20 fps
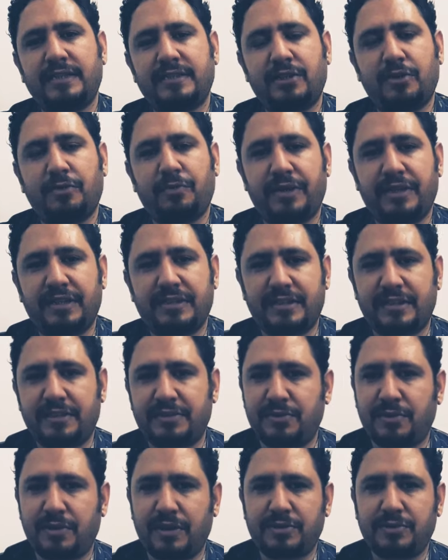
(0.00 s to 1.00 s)
इसके ऊपर
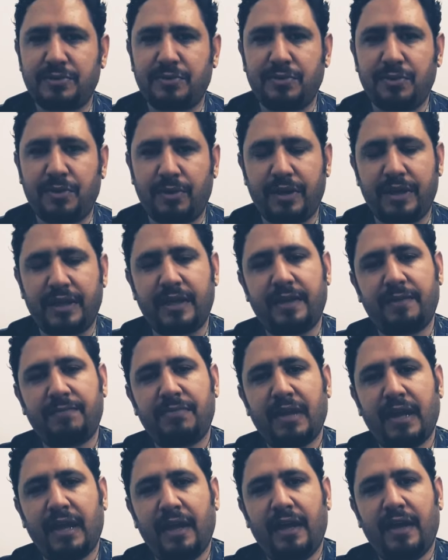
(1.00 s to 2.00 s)
रिसर्च होना शुरू हो गई है
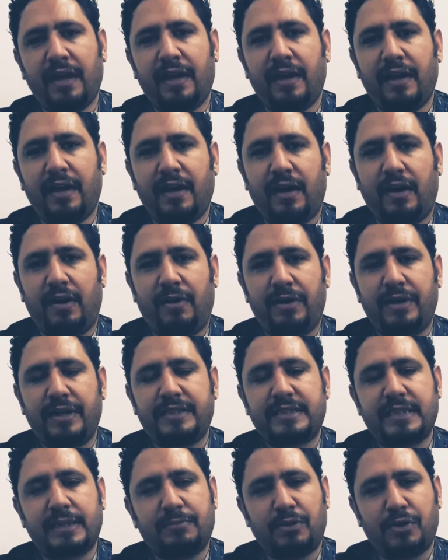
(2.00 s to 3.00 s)
और
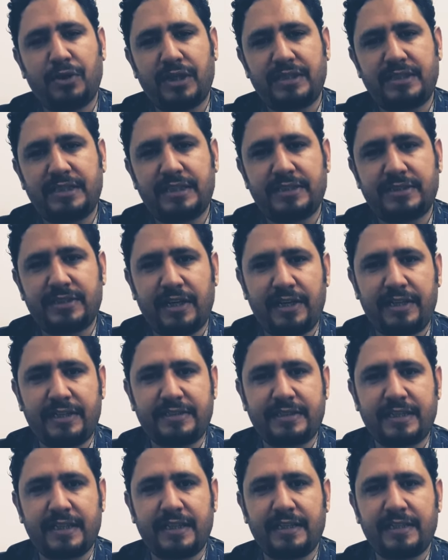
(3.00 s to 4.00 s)
इसके बहुत अच्छे
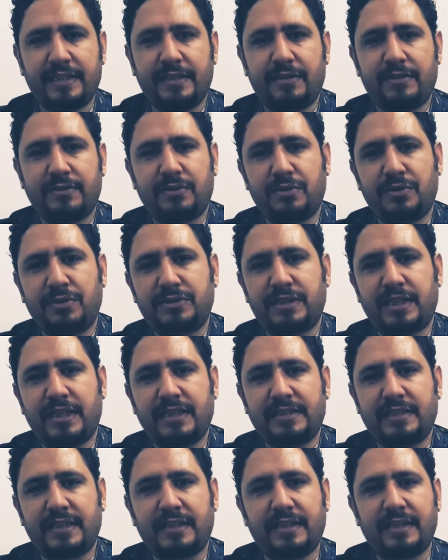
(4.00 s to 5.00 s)
रिजल्ट्स हैं तो
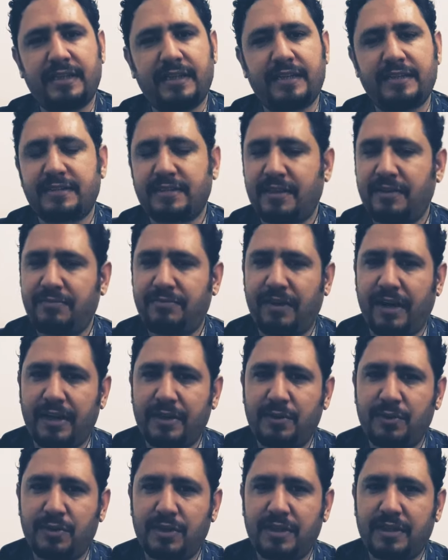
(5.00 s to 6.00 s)
चलें चलते हैं इसके
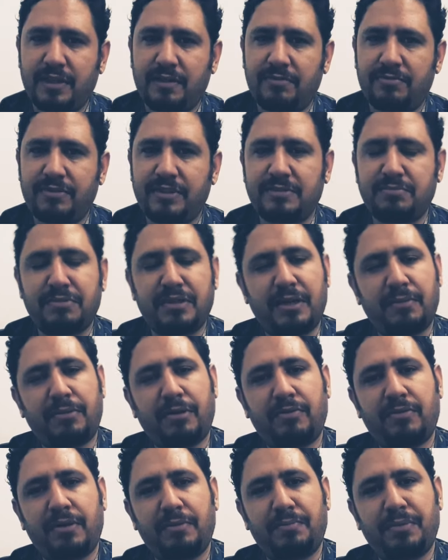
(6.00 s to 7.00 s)
फ़ायदों की तरफ तो इसमें
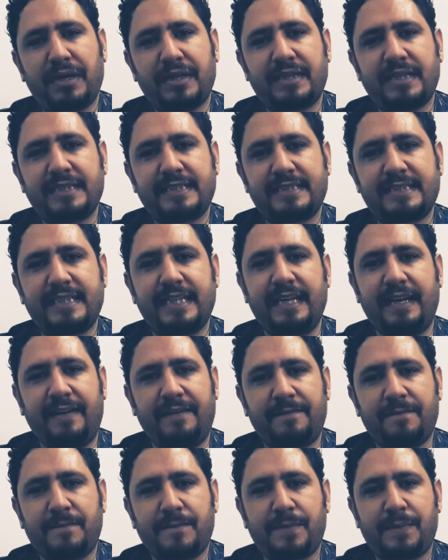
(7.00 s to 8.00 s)
नंबर वन पे आता है
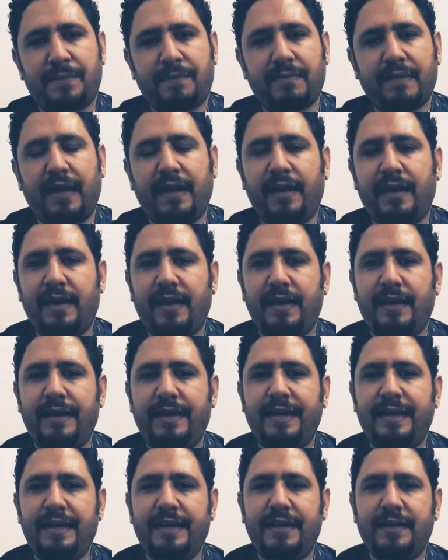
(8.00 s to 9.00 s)
स्किन
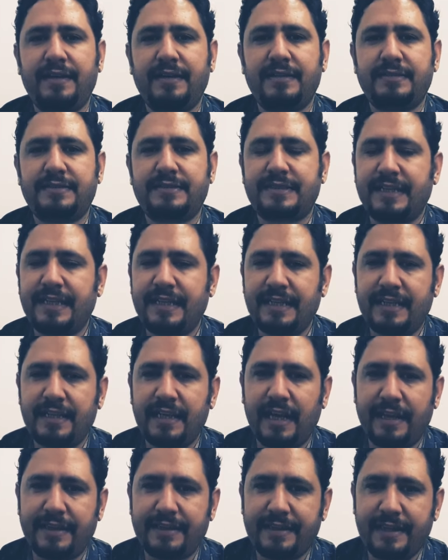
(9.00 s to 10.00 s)
ये स्किन
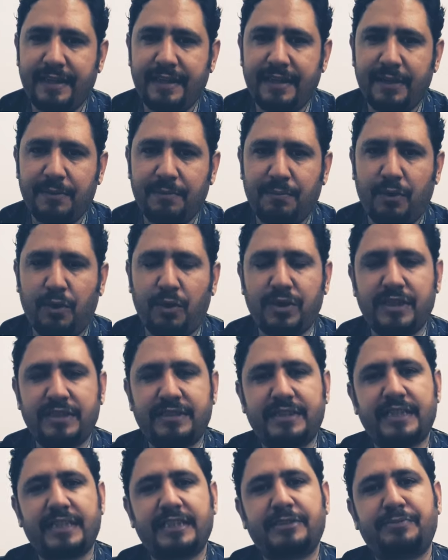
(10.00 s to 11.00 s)
की हेल्थ के लिए बहुत
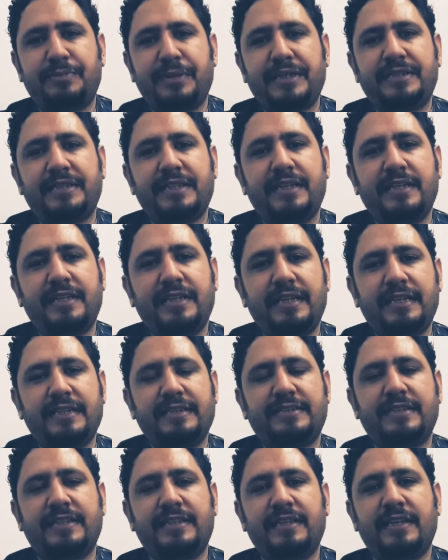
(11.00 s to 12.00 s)
अच्छा है स्पेशली
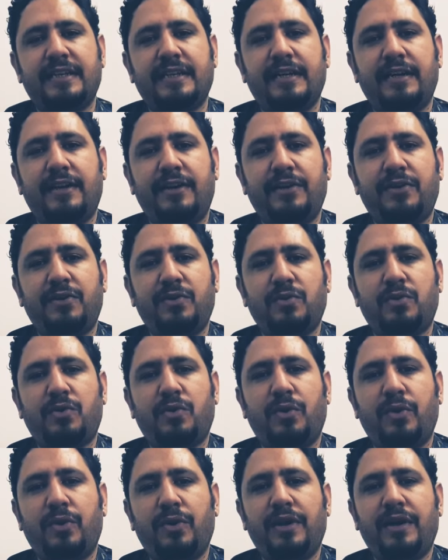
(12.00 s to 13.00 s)
जिन लड़कियों
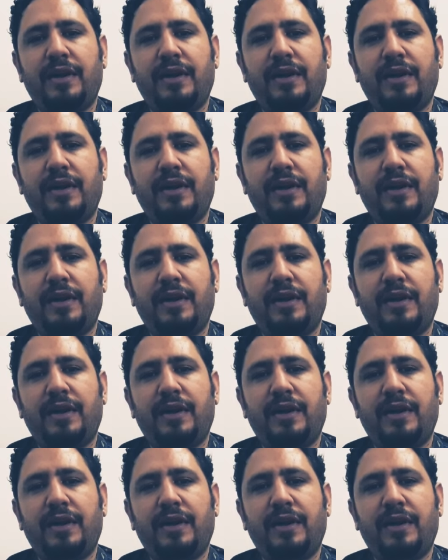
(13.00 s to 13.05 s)
को